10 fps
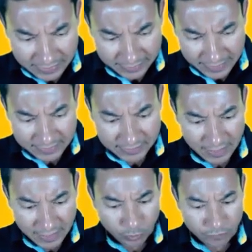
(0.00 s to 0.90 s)
tem que ter
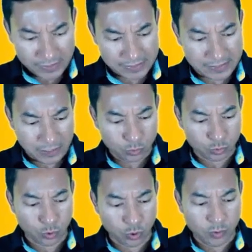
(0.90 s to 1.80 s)
aprovação
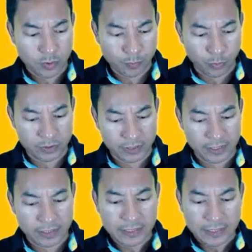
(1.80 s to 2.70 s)
do
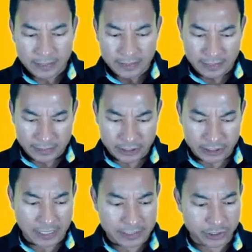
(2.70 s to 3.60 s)
poder
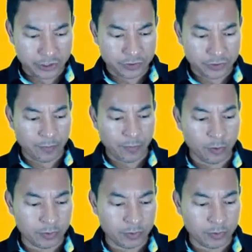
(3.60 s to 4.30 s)
legislativo, tá bom?